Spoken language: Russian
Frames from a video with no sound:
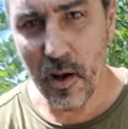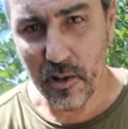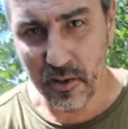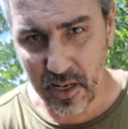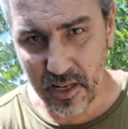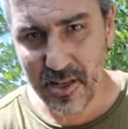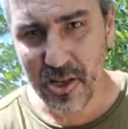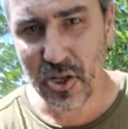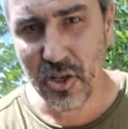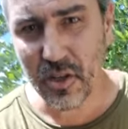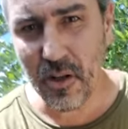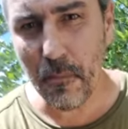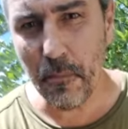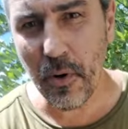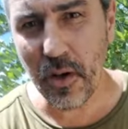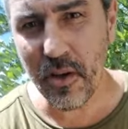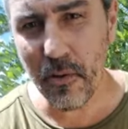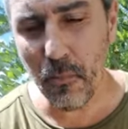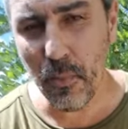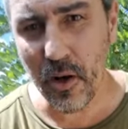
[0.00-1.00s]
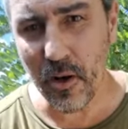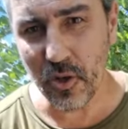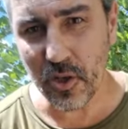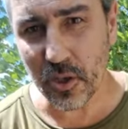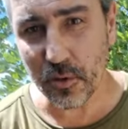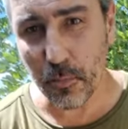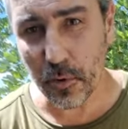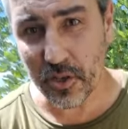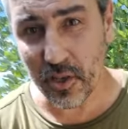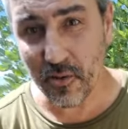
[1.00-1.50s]
Конечно, там погибают
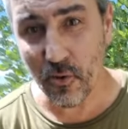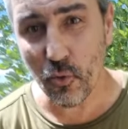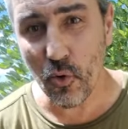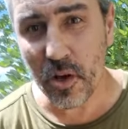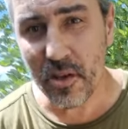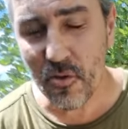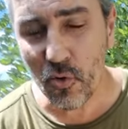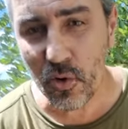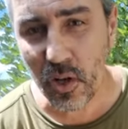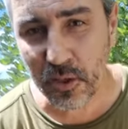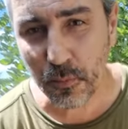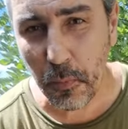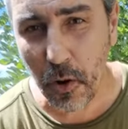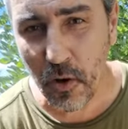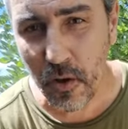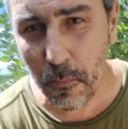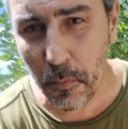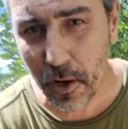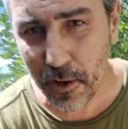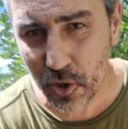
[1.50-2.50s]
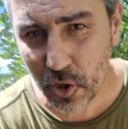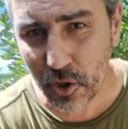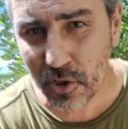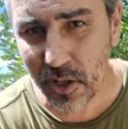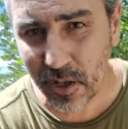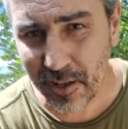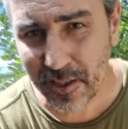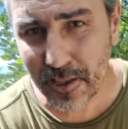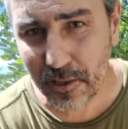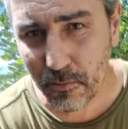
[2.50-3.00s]
сейчас пацаны, но они у нас погибают с
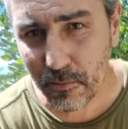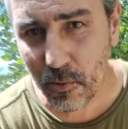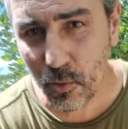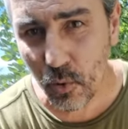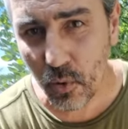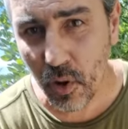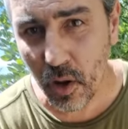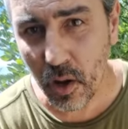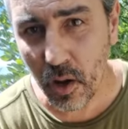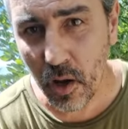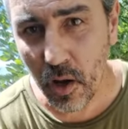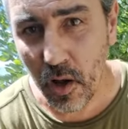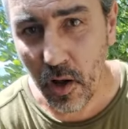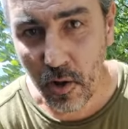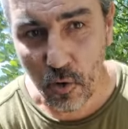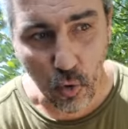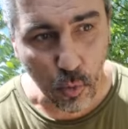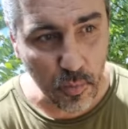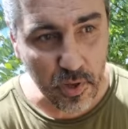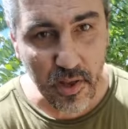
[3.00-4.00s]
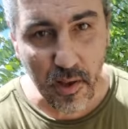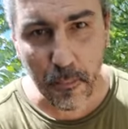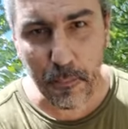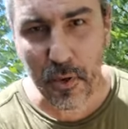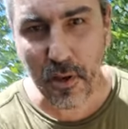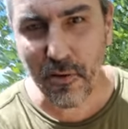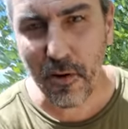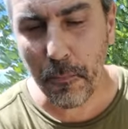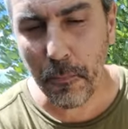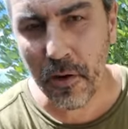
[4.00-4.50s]
2014 -го года. У меня
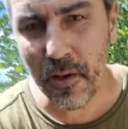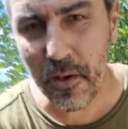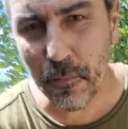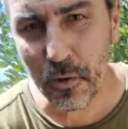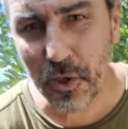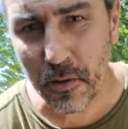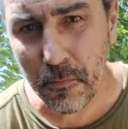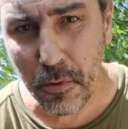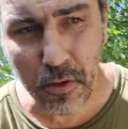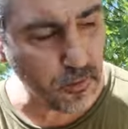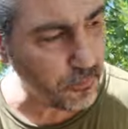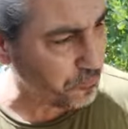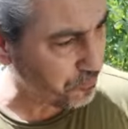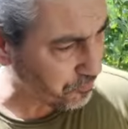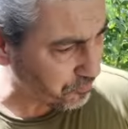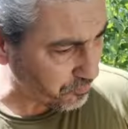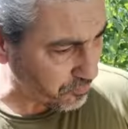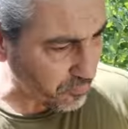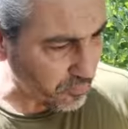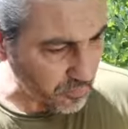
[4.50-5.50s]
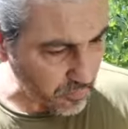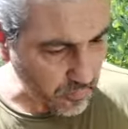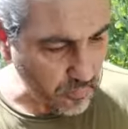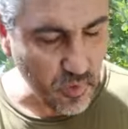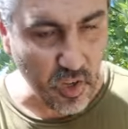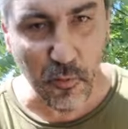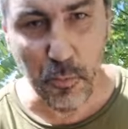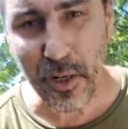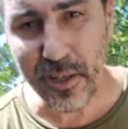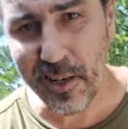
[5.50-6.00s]
первый погибший был
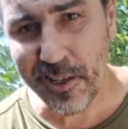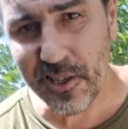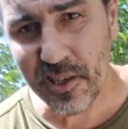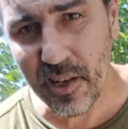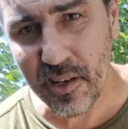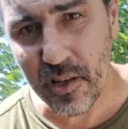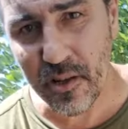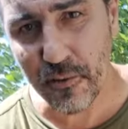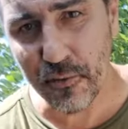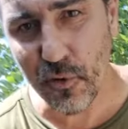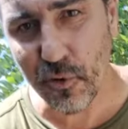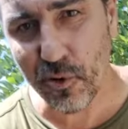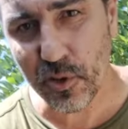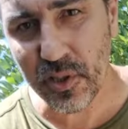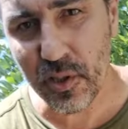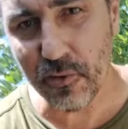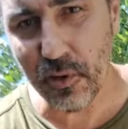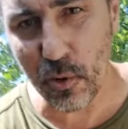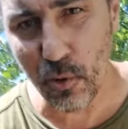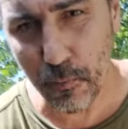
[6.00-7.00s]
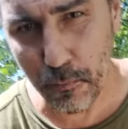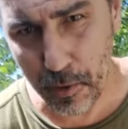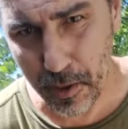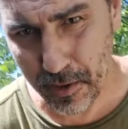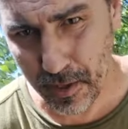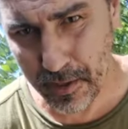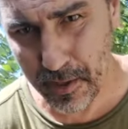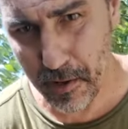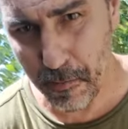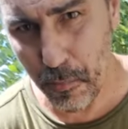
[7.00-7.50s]
в подразделении, в 92-й
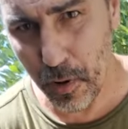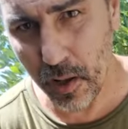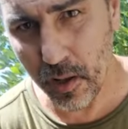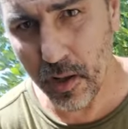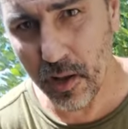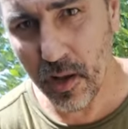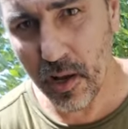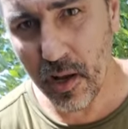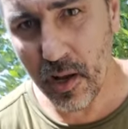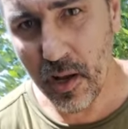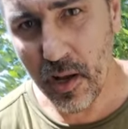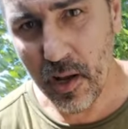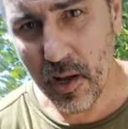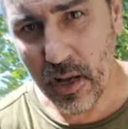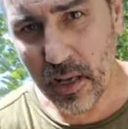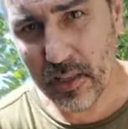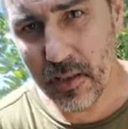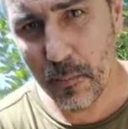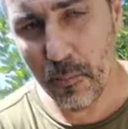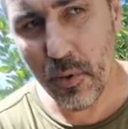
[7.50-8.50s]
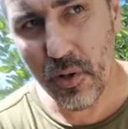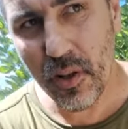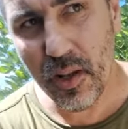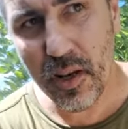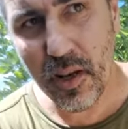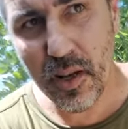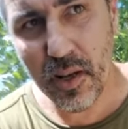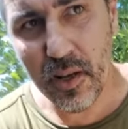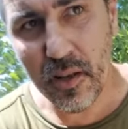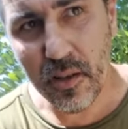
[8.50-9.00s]
бригаде я был. Это
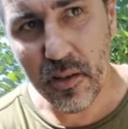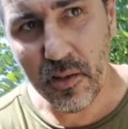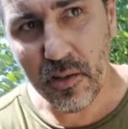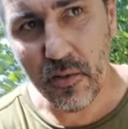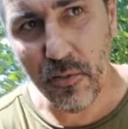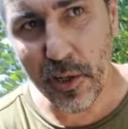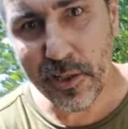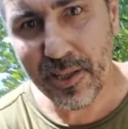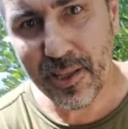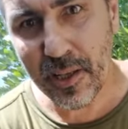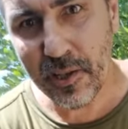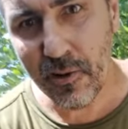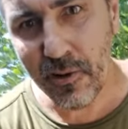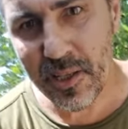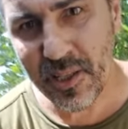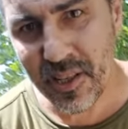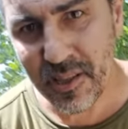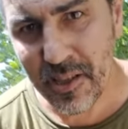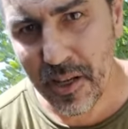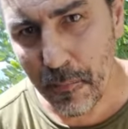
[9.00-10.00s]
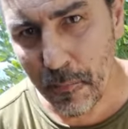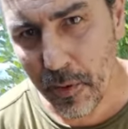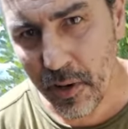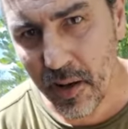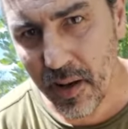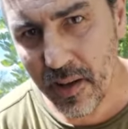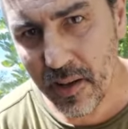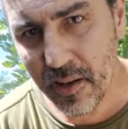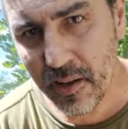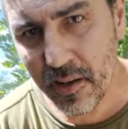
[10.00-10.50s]
было 20 сентября